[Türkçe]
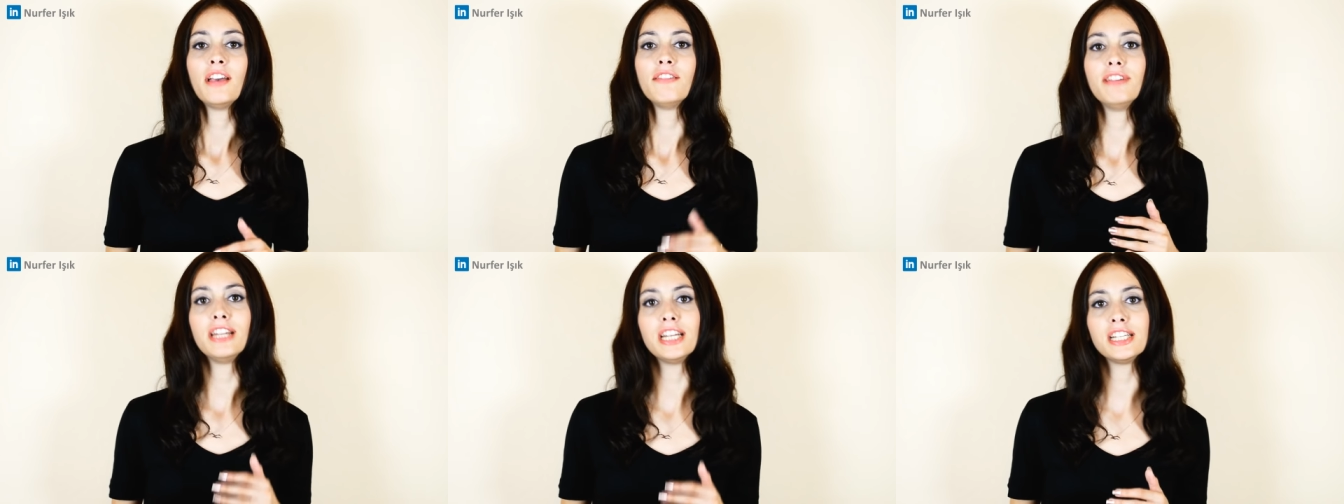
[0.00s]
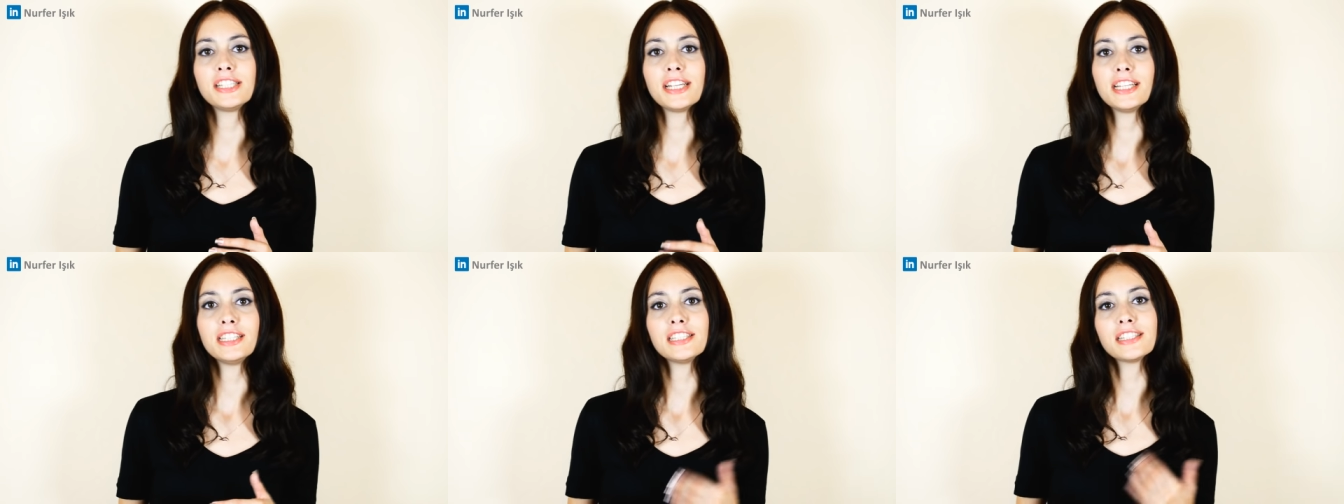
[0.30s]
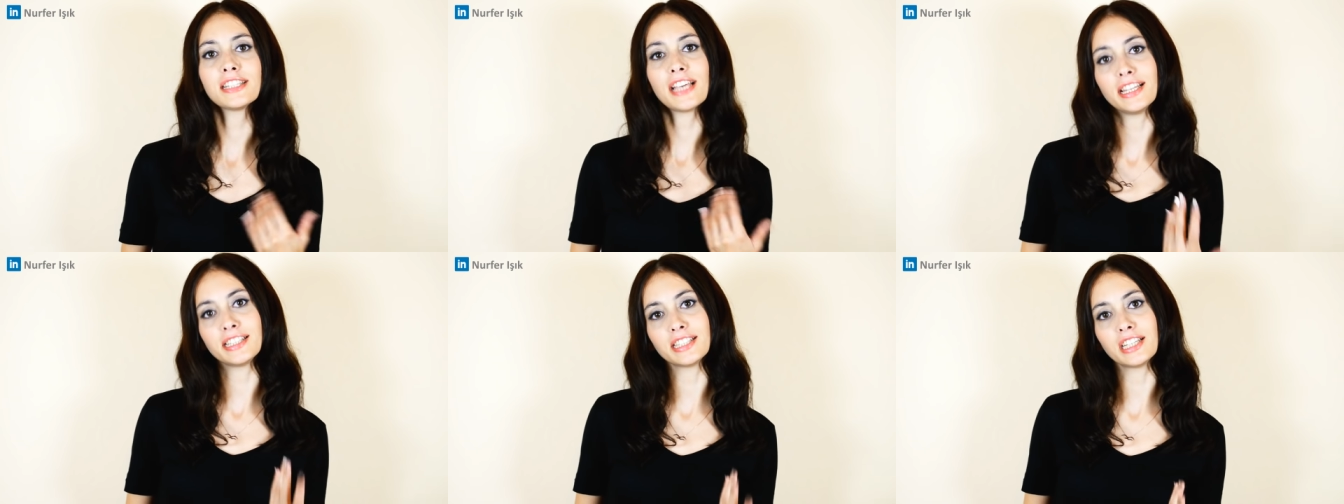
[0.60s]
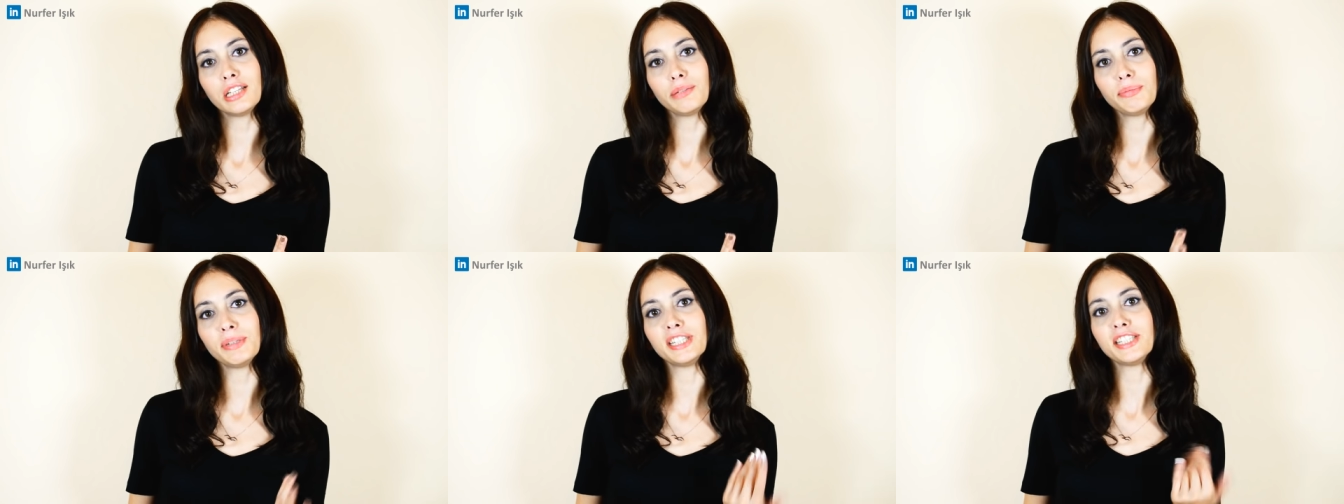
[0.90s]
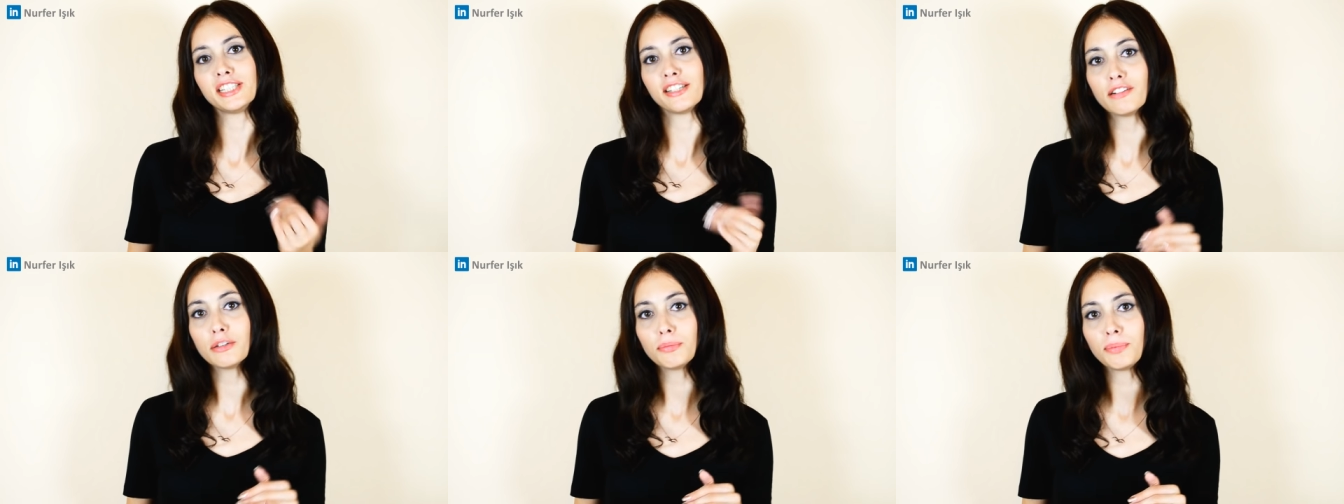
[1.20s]
Vereceğiniz etkili bir
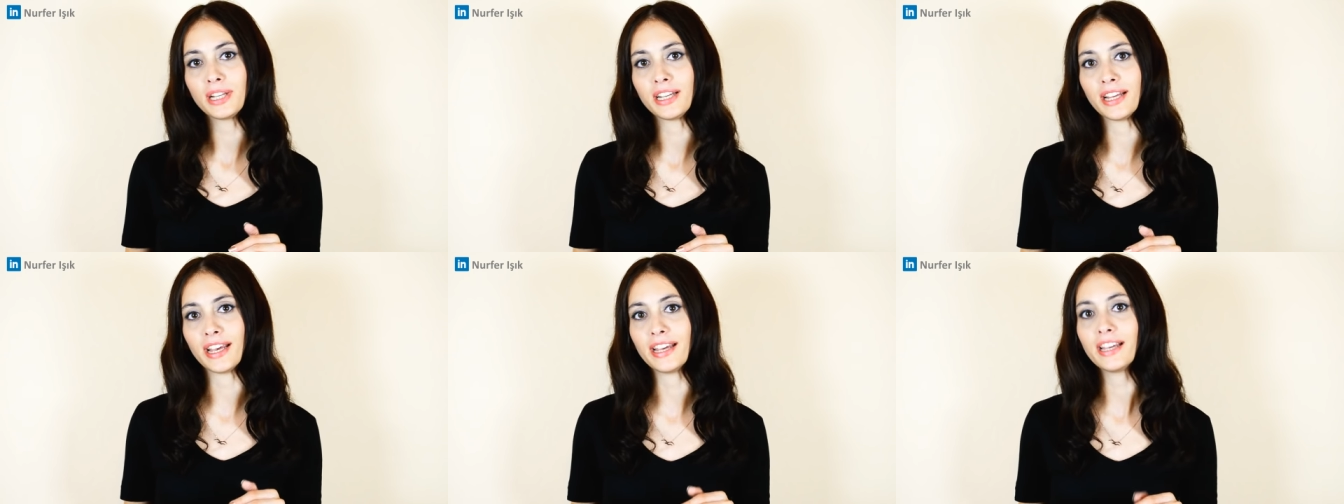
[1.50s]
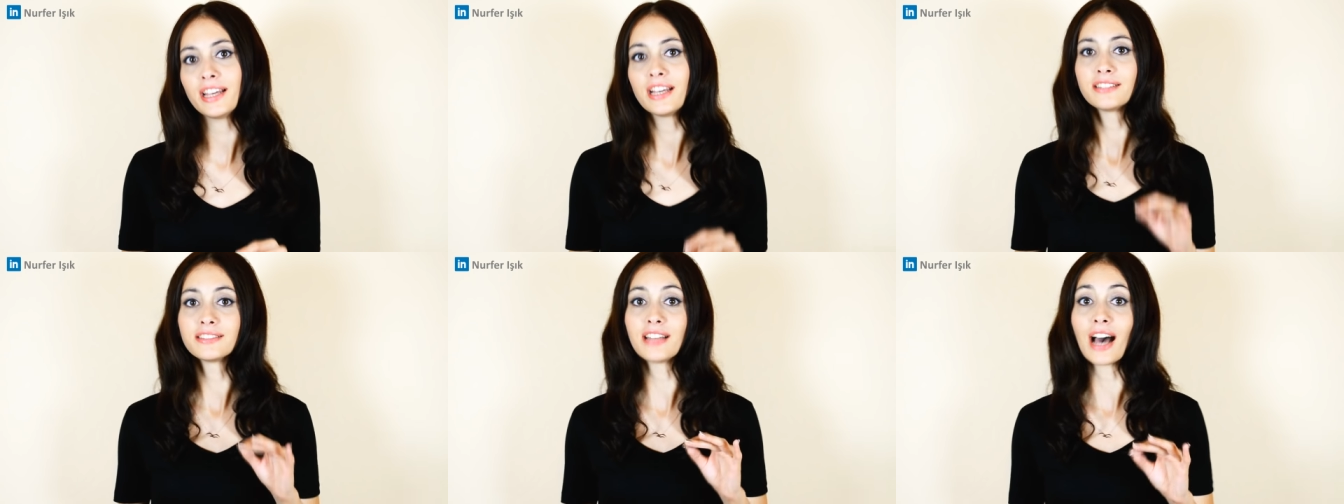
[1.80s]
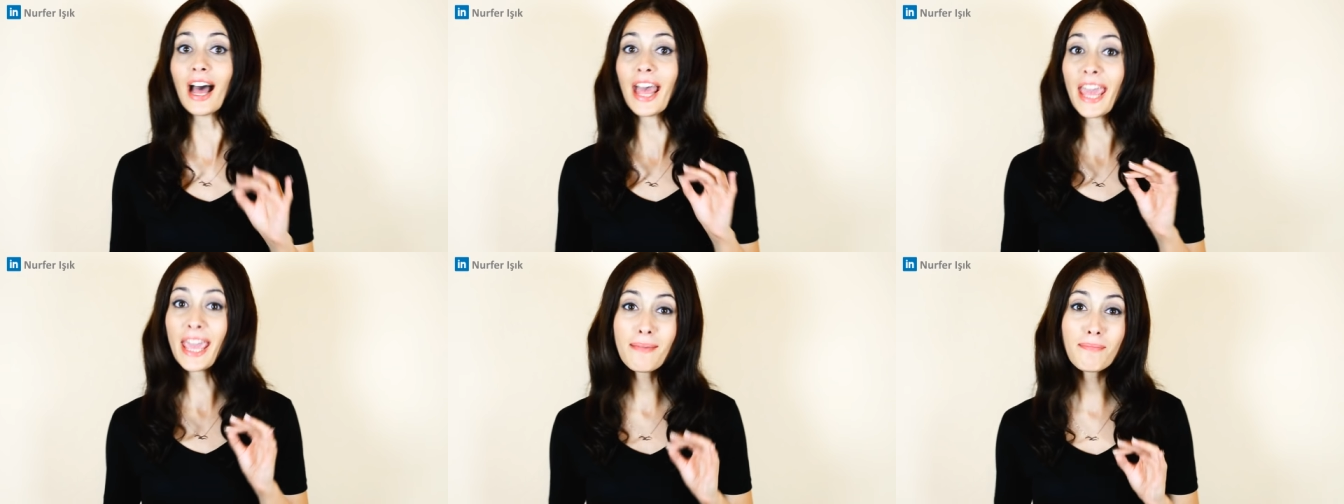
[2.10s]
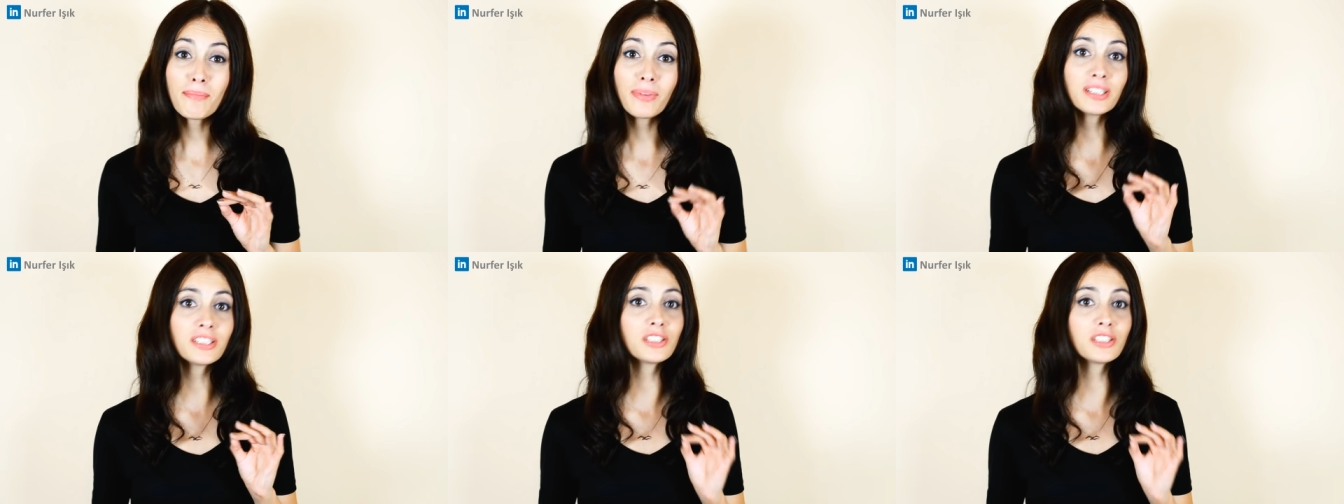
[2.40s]
cevap ile daha en